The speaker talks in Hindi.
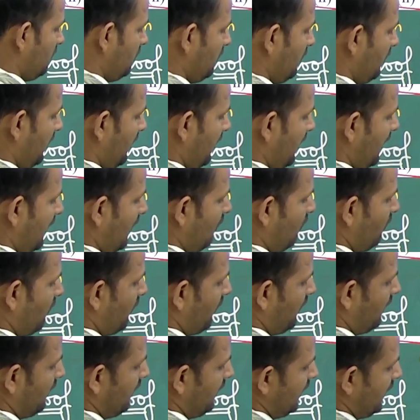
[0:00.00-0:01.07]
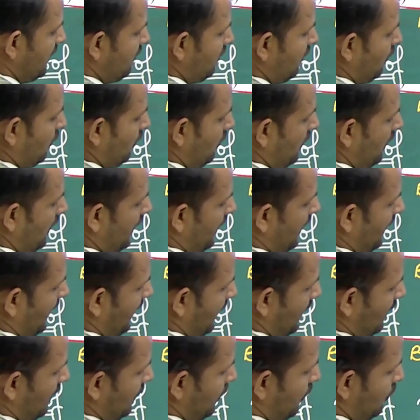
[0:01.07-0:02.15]
एंगल वन इक्वल होगा
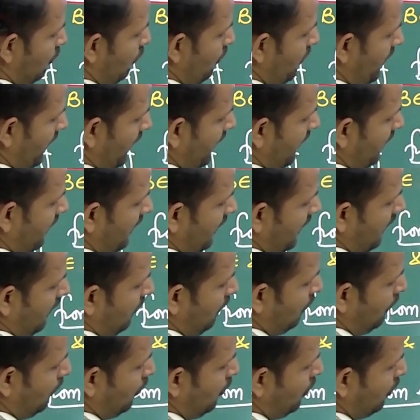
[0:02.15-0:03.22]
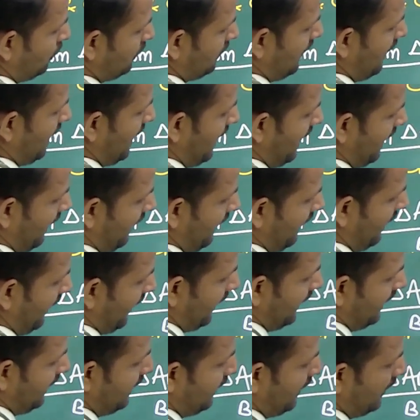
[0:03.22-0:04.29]
एंगल टू के बोथ आर
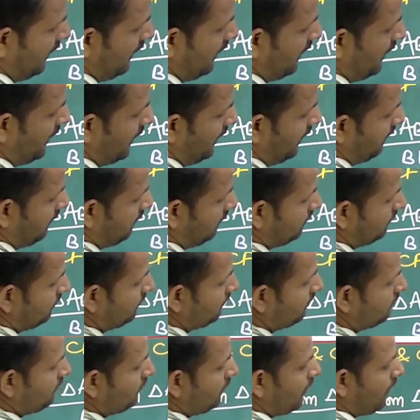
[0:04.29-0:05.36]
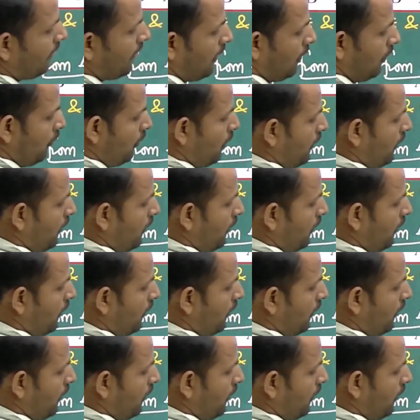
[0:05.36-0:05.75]
90 डिग्री और